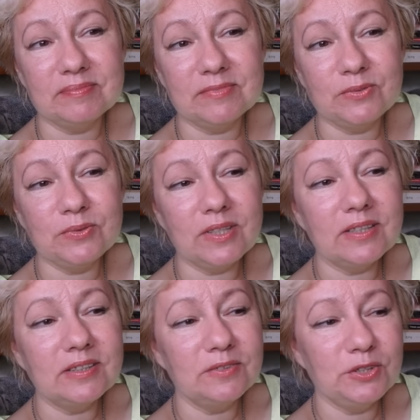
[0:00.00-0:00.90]
Ну,
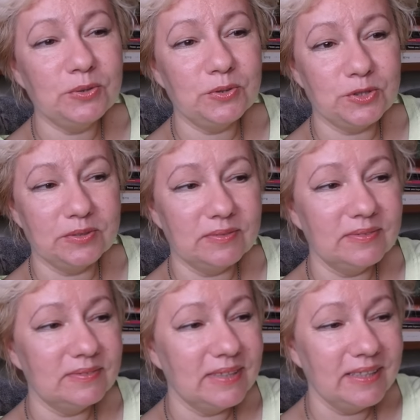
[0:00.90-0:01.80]
как-то все уже. Ну,
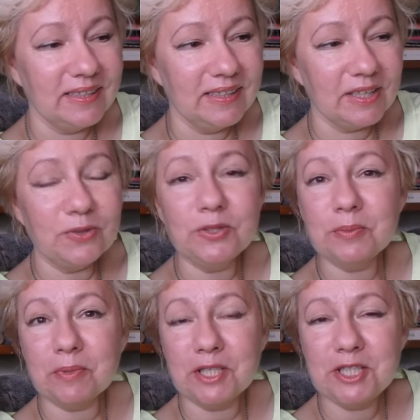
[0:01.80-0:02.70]
какое-то
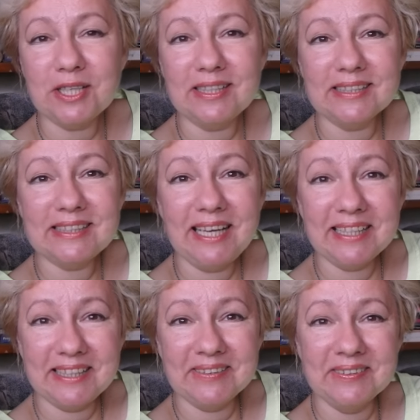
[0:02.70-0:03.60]
прощание с
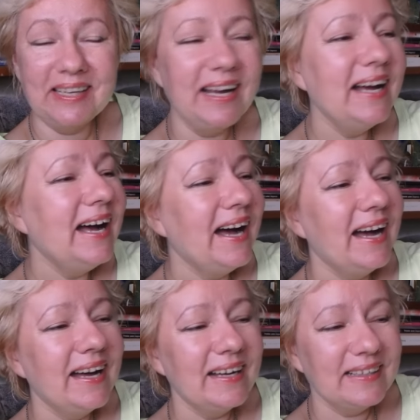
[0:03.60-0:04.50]
летом.
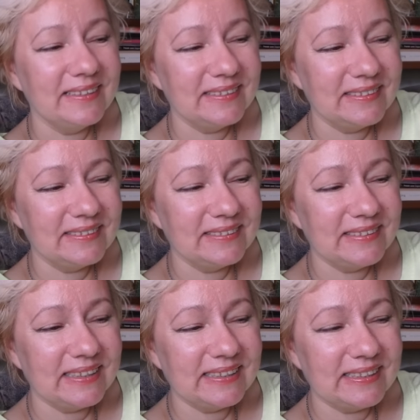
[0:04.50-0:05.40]
Э, у
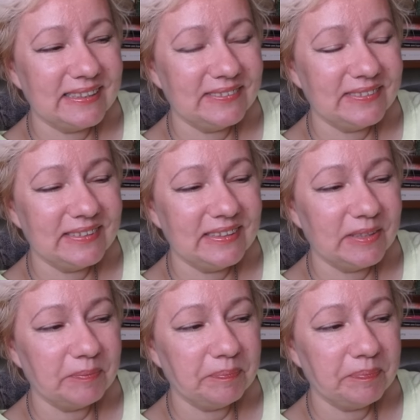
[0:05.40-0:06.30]
нас
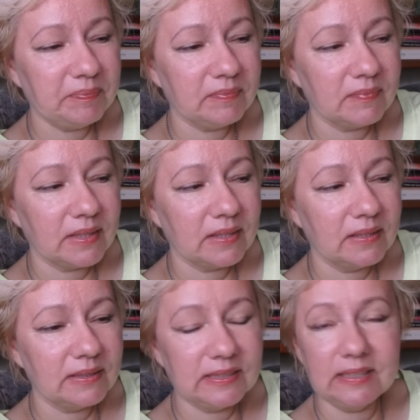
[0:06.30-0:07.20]
сегодня
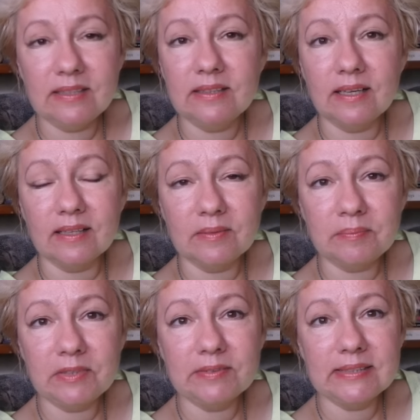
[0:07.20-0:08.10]
среда,
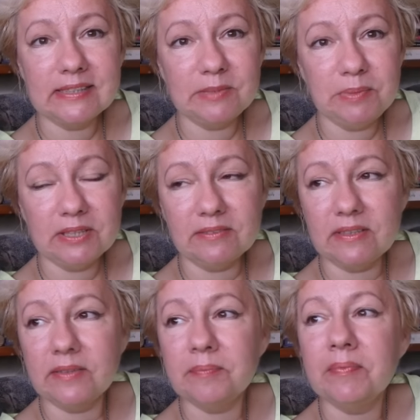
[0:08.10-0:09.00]

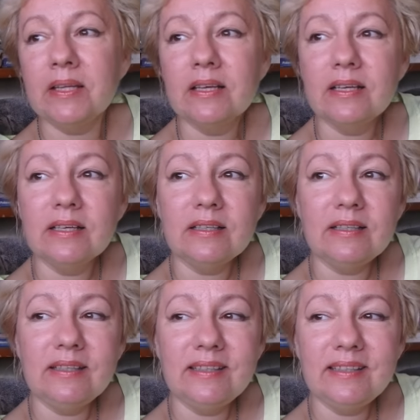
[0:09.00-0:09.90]
21
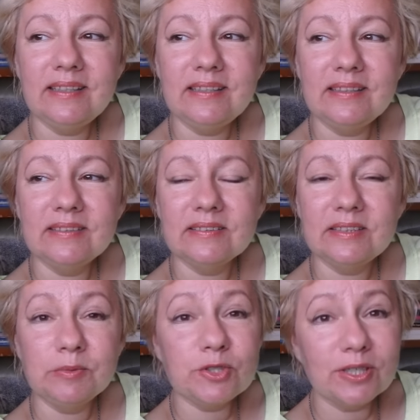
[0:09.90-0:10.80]
и
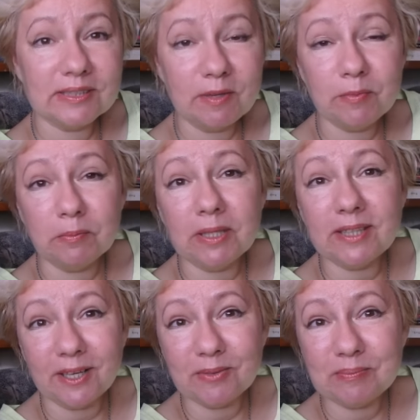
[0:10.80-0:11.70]
немножко я с вами
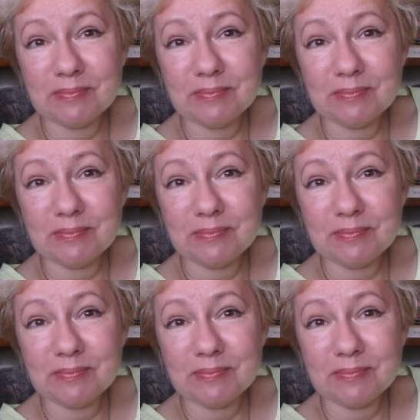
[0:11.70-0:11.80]
поболтаю.